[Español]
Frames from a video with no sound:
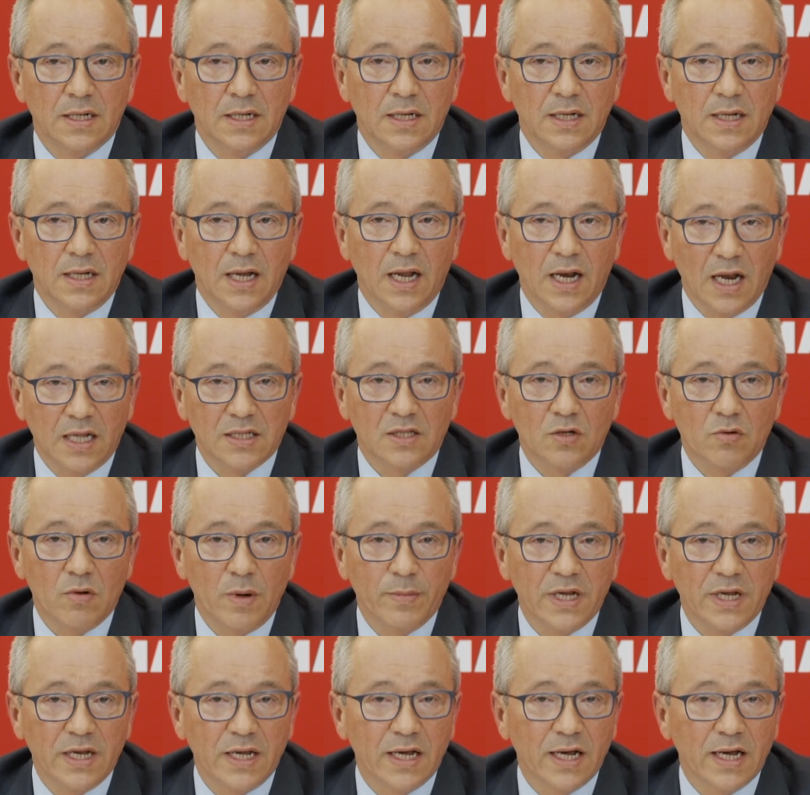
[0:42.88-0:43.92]
En
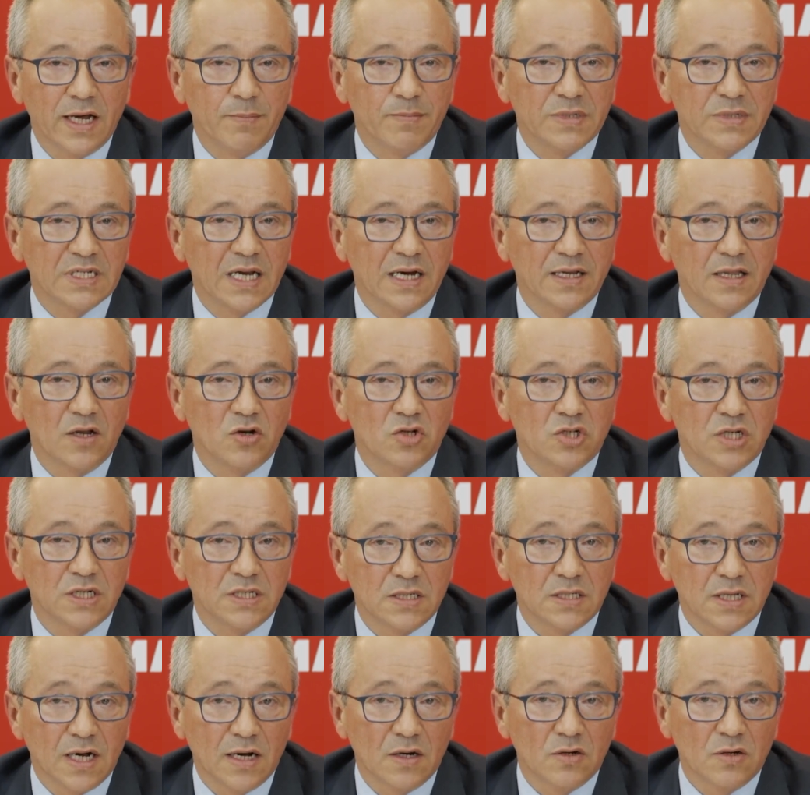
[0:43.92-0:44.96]
Latinoamérica, a pesar de los
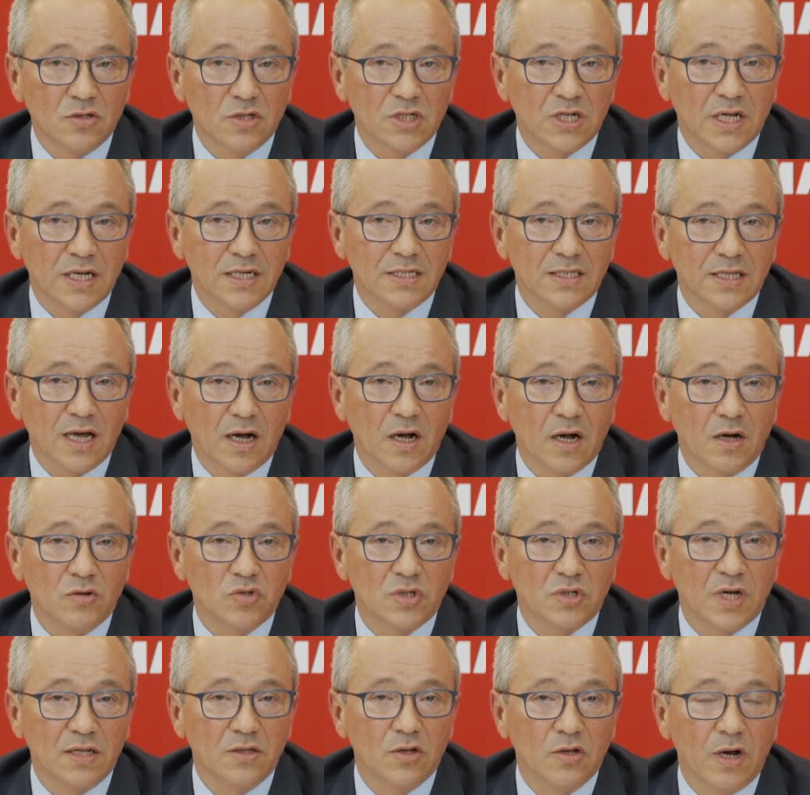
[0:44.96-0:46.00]
estragos que está
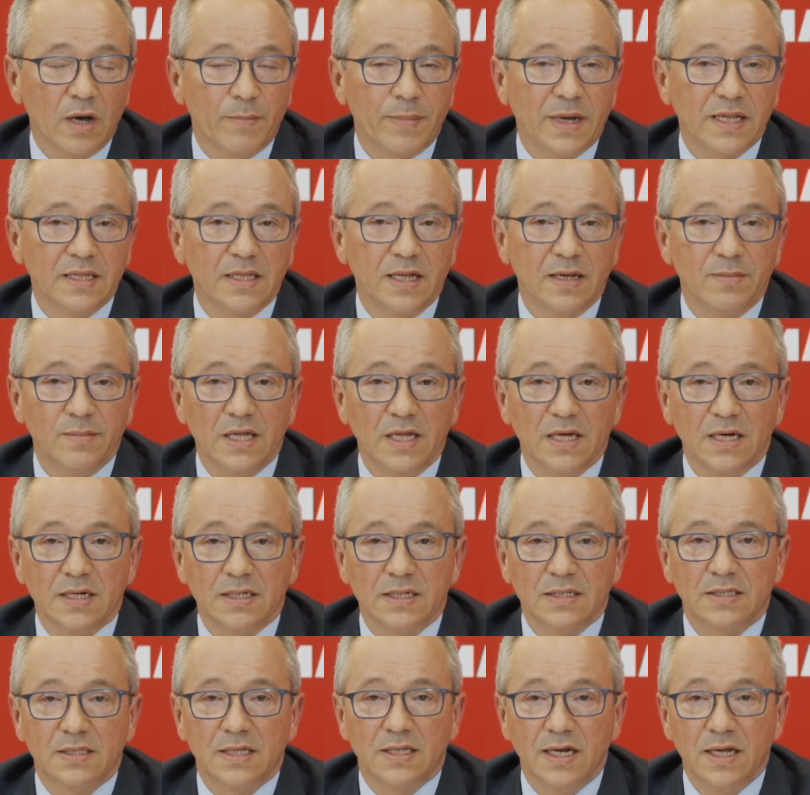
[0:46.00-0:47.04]
causando la
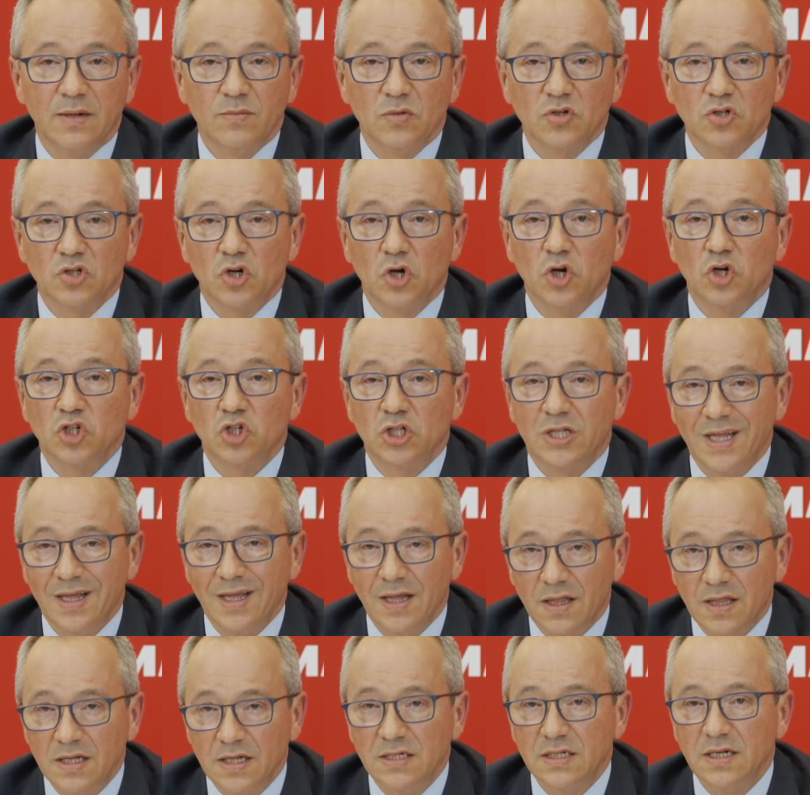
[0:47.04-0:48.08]
pandemia, tenemos los
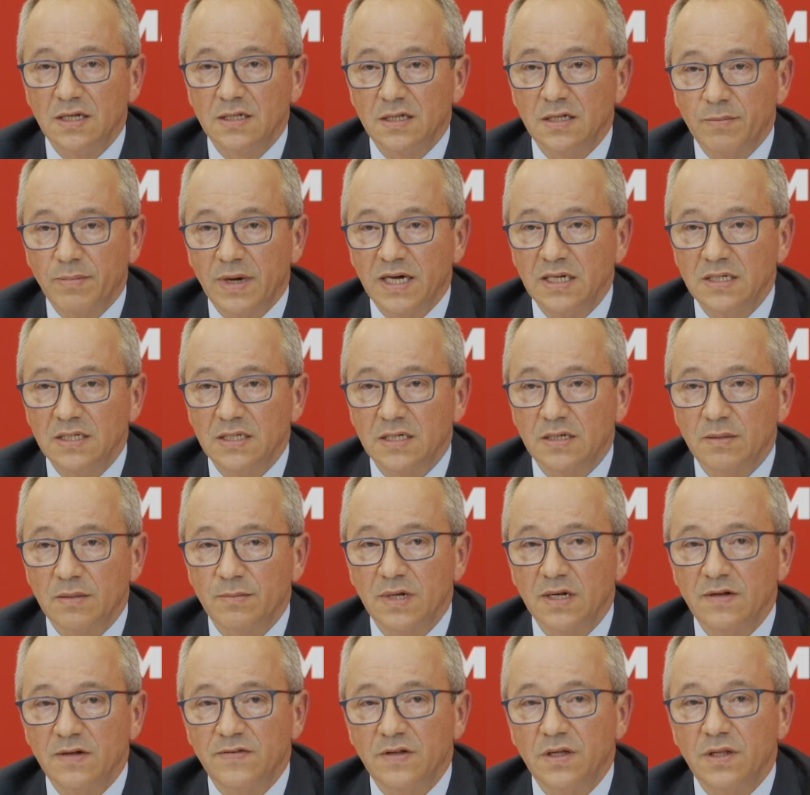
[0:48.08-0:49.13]
17 países en
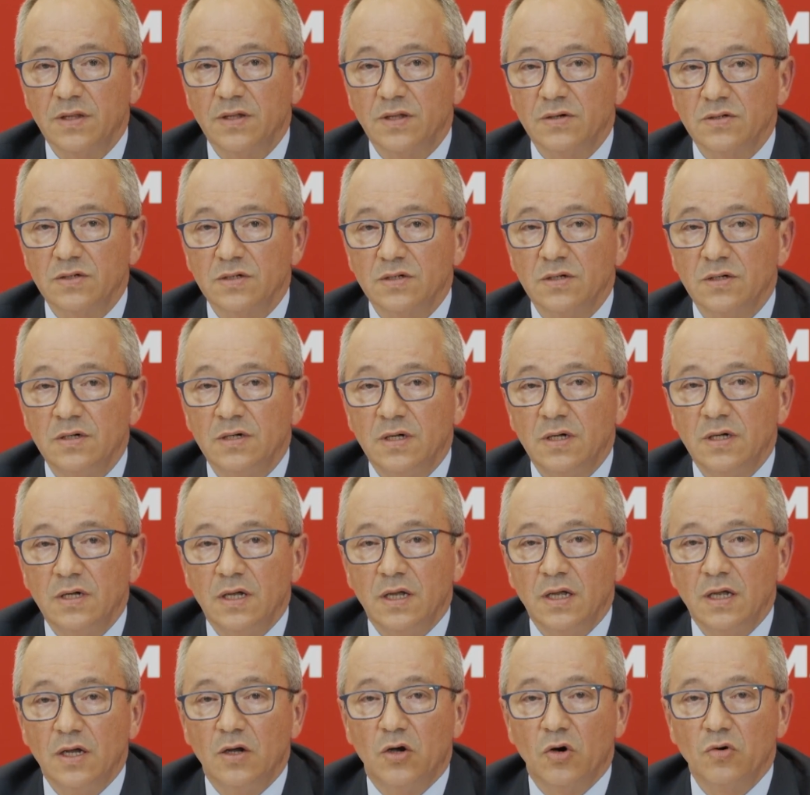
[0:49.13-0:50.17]
beneficios
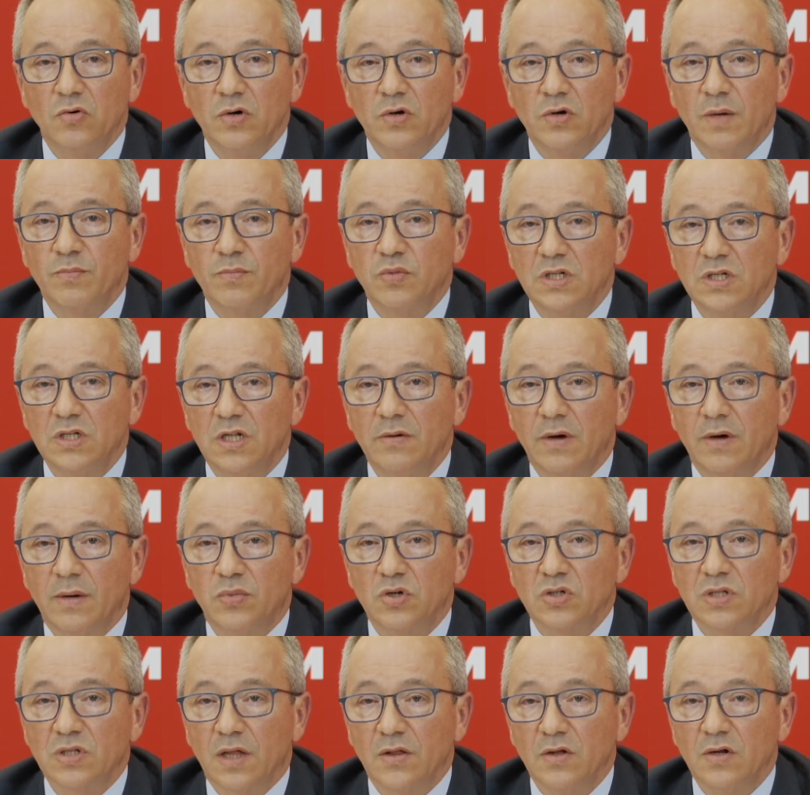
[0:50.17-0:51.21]
y con una positiva
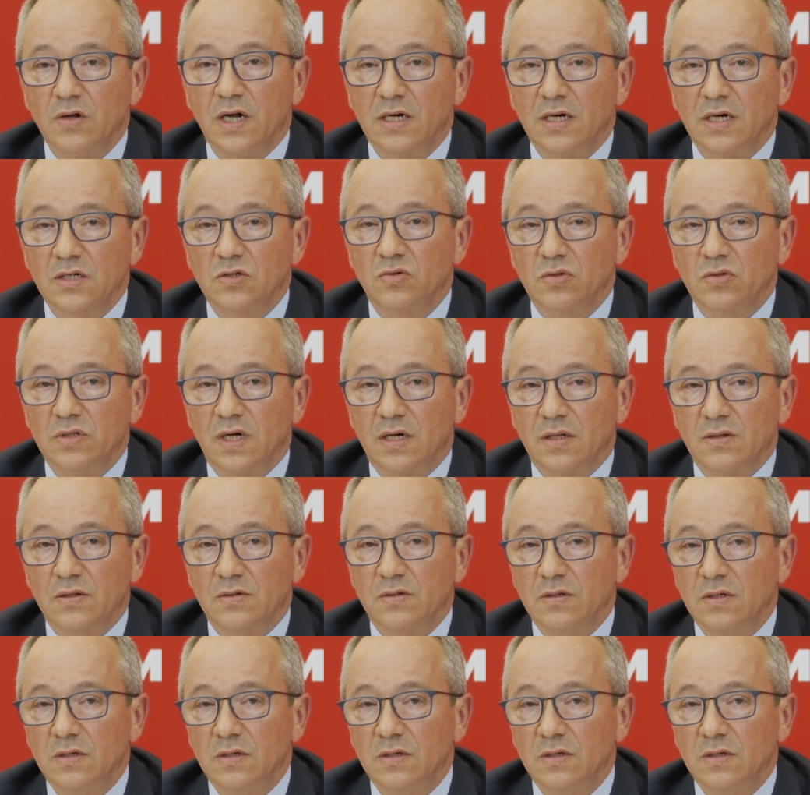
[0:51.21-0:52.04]
aportación al resultado.